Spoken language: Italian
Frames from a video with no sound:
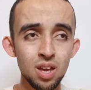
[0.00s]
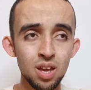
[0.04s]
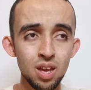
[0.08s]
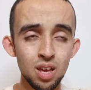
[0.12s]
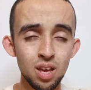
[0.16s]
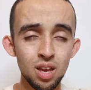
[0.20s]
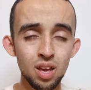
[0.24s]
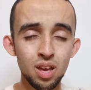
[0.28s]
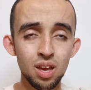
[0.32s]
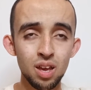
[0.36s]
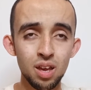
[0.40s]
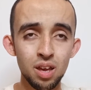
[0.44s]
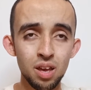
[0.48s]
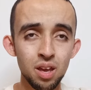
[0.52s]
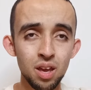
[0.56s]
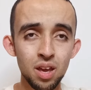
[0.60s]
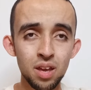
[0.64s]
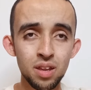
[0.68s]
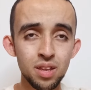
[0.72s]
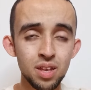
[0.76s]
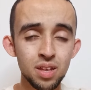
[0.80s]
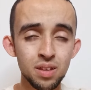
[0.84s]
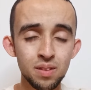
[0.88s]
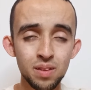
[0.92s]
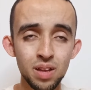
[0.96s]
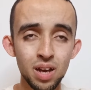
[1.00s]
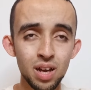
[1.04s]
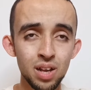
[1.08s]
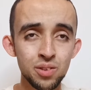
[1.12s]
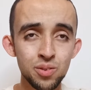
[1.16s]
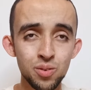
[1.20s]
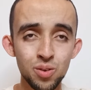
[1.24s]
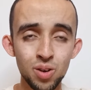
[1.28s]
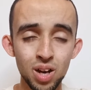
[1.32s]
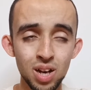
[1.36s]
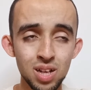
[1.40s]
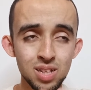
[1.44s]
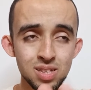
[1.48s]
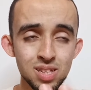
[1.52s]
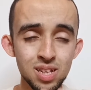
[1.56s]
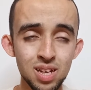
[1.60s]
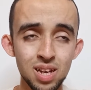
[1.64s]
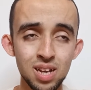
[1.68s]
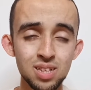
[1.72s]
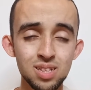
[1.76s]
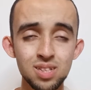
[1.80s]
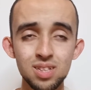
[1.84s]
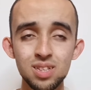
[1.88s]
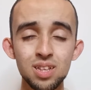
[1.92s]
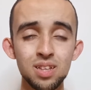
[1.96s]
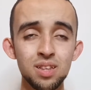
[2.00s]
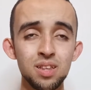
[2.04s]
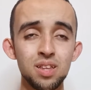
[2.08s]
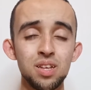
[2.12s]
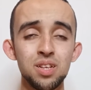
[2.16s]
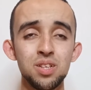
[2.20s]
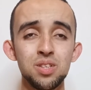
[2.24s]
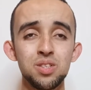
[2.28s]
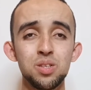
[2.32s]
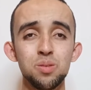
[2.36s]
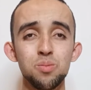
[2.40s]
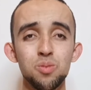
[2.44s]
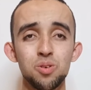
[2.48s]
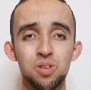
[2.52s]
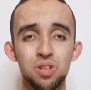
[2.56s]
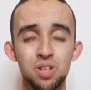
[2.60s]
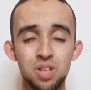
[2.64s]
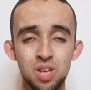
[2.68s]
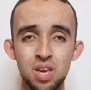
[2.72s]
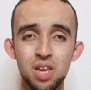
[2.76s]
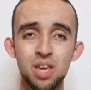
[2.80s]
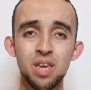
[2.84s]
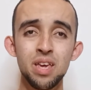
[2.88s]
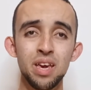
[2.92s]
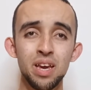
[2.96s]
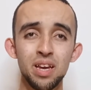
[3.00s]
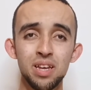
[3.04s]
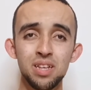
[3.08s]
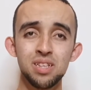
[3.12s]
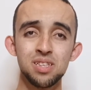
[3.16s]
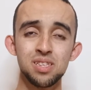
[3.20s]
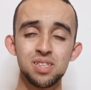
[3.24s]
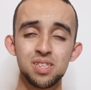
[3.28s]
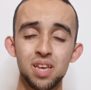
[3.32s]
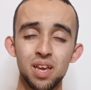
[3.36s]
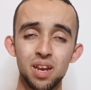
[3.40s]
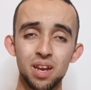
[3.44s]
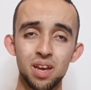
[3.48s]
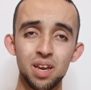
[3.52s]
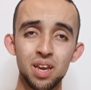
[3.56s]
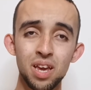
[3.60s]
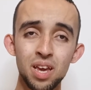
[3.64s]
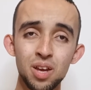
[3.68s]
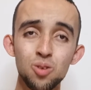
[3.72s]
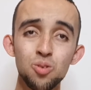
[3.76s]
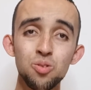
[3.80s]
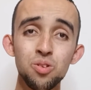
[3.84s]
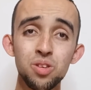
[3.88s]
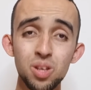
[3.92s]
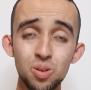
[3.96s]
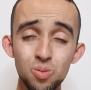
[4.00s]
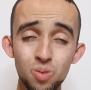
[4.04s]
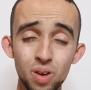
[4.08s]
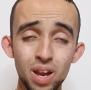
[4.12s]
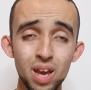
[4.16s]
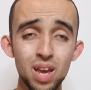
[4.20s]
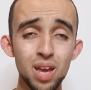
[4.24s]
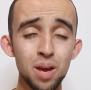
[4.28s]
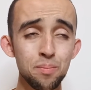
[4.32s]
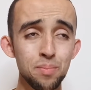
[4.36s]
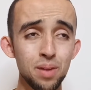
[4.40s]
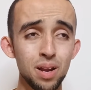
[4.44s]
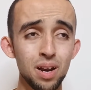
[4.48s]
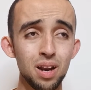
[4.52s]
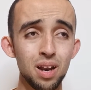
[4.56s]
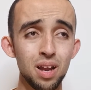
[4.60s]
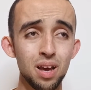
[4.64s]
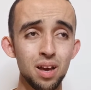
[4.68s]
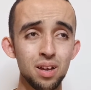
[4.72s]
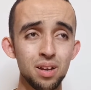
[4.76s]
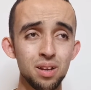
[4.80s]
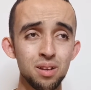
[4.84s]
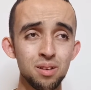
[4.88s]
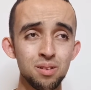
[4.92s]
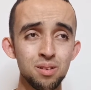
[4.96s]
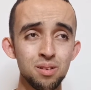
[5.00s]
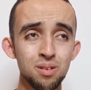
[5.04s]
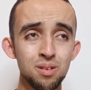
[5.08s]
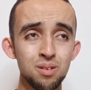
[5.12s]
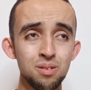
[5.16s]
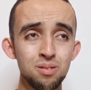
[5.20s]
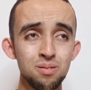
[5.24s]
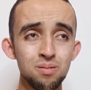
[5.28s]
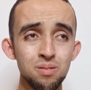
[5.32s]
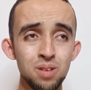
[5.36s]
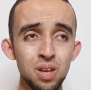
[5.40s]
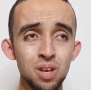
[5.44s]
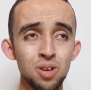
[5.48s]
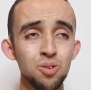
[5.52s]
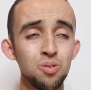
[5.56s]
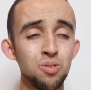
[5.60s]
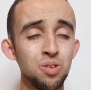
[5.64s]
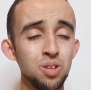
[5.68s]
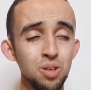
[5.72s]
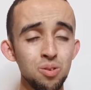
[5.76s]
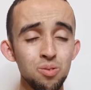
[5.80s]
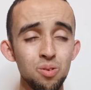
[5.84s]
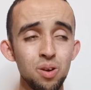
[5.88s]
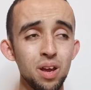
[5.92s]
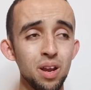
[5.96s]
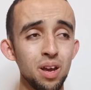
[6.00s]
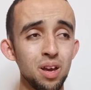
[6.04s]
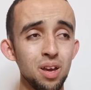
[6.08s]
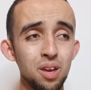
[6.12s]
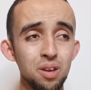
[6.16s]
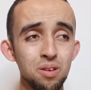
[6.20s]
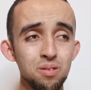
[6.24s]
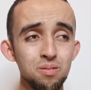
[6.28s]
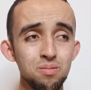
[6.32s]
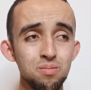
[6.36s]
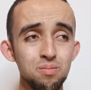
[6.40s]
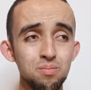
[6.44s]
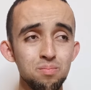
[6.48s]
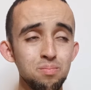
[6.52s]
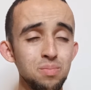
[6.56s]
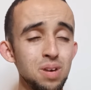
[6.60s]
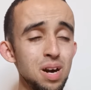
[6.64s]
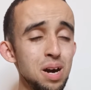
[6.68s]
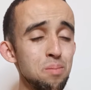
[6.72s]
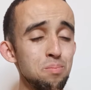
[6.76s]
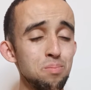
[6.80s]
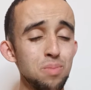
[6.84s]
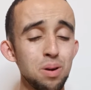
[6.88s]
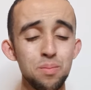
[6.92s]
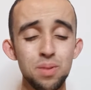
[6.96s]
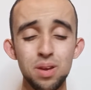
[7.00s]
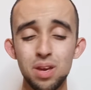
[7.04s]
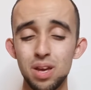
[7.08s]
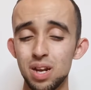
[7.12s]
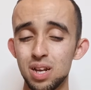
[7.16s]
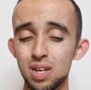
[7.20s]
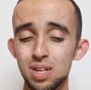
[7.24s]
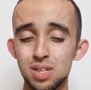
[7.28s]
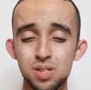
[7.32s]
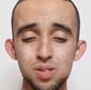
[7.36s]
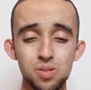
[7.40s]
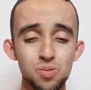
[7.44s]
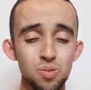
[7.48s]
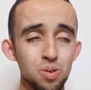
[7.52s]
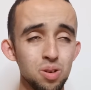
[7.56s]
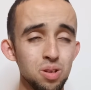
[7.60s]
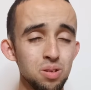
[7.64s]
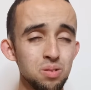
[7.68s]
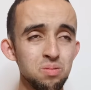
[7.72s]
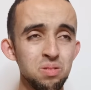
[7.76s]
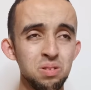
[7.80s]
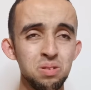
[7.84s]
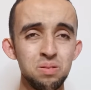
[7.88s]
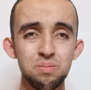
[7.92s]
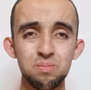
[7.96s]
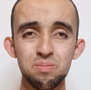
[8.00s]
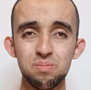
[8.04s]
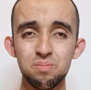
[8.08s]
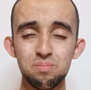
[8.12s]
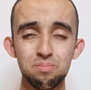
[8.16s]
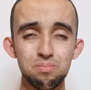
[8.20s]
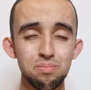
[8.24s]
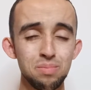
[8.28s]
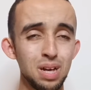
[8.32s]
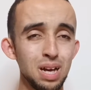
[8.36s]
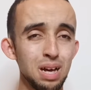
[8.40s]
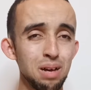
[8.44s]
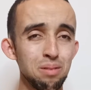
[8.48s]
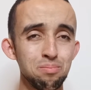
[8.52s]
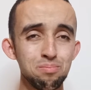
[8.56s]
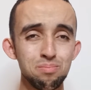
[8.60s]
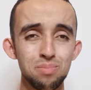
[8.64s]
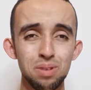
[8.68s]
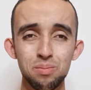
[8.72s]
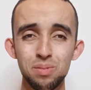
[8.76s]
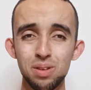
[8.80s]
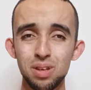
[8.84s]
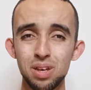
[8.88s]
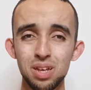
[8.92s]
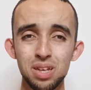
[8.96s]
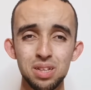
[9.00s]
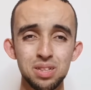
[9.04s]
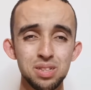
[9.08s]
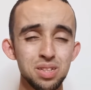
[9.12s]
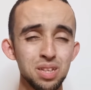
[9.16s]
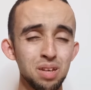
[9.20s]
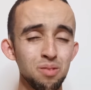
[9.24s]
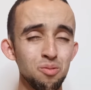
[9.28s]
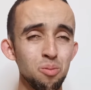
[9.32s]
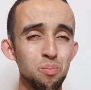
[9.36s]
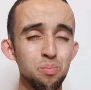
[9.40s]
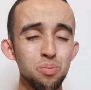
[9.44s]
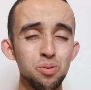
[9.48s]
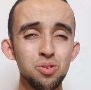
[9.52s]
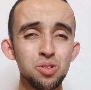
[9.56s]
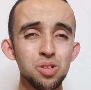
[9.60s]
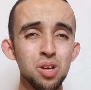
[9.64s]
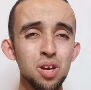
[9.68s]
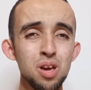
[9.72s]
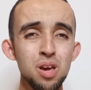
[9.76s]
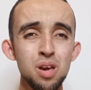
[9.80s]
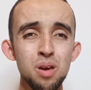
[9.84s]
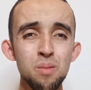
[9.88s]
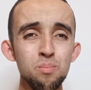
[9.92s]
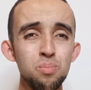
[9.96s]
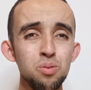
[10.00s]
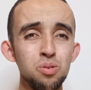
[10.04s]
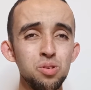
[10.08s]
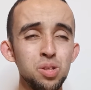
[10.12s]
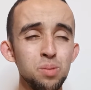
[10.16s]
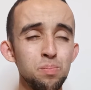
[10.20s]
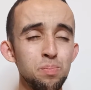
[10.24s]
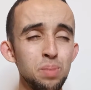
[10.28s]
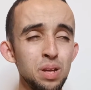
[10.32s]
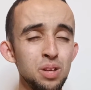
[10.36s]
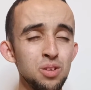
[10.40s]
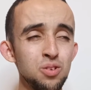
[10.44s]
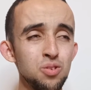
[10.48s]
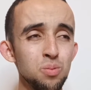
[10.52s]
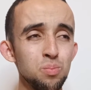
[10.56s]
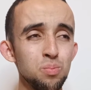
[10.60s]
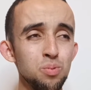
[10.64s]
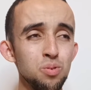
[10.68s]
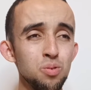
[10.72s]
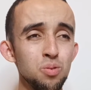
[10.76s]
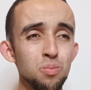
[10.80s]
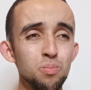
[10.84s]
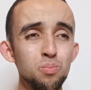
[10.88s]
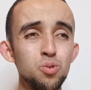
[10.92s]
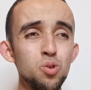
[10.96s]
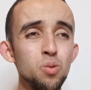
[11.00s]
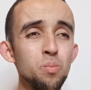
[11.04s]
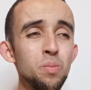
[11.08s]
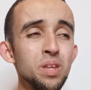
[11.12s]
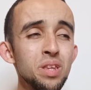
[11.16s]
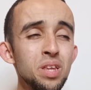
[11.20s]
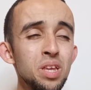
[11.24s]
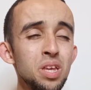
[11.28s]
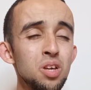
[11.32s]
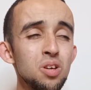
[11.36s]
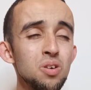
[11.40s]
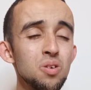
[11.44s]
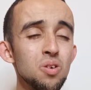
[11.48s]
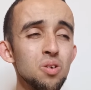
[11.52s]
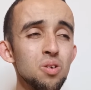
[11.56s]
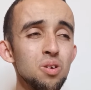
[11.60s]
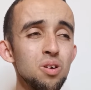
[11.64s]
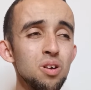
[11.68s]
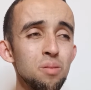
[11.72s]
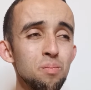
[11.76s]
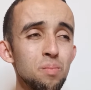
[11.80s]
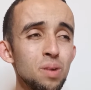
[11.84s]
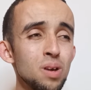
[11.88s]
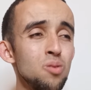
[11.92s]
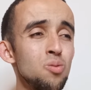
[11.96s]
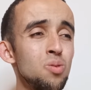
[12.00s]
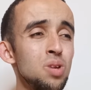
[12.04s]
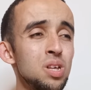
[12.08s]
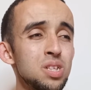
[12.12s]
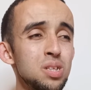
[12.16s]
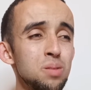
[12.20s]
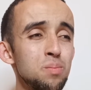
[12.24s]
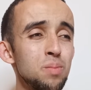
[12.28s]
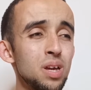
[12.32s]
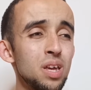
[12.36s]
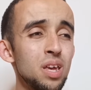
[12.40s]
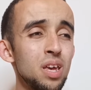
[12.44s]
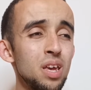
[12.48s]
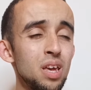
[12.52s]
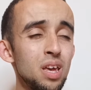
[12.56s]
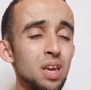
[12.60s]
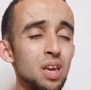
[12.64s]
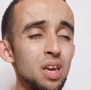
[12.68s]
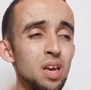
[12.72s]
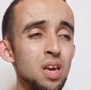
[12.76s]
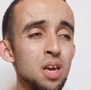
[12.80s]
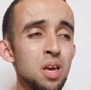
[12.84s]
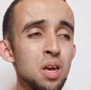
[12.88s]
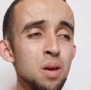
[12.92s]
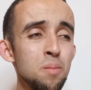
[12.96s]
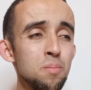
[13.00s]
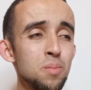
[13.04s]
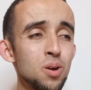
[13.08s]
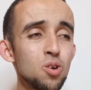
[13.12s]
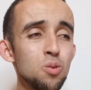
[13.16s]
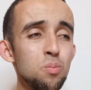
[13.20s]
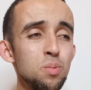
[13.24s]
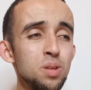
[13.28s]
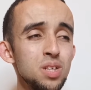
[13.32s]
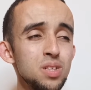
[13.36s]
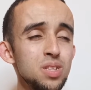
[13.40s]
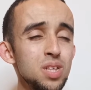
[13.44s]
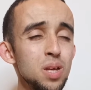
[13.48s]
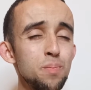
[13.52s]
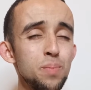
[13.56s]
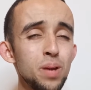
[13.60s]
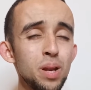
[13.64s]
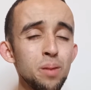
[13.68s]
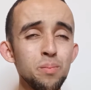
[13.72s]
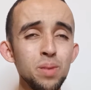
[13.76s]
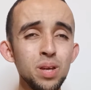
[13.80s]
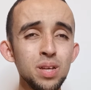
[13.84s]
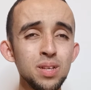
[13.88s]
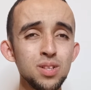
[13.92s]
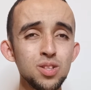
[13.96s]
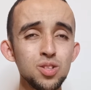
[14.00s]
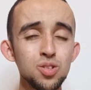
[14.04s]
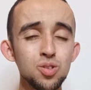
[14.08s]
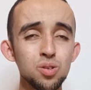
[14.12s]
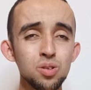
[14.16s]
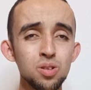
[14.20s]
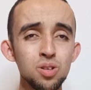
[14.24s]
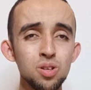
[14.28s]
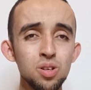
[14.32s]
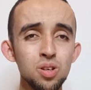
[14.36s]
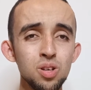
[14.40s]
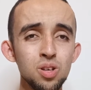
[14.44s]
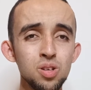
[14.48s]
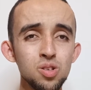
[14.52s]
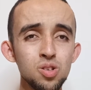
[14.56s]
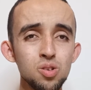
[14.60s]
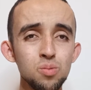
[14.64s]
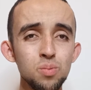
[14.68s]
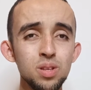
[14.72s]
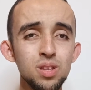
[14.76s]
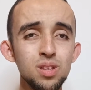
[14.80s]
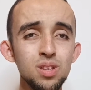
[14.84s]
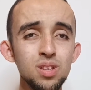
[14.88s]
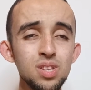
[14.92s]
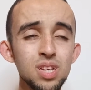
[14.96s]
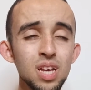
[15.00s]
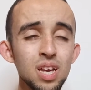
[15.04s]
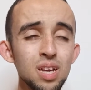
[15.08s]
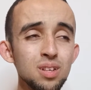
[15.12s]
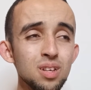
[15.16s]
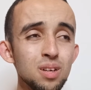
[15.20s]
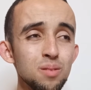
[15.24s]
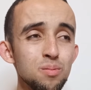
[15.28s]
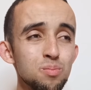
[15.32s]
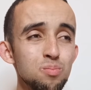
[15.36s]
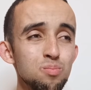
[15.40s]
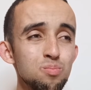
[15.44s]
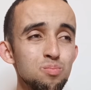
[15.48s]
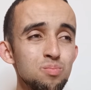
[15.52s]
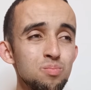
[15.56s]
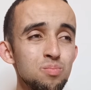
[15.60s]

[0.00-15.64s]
e, ehm, e nient'altro grazie grazie tantissimo e inizierei e continuerei a parlare e continuerei Mamma mia ragazzone, mamma mia che schifo, più, più ci penso, più, più, mi dico, ma Younes, ma, che, ma come ti sei permesso? Come ti, cioè, che,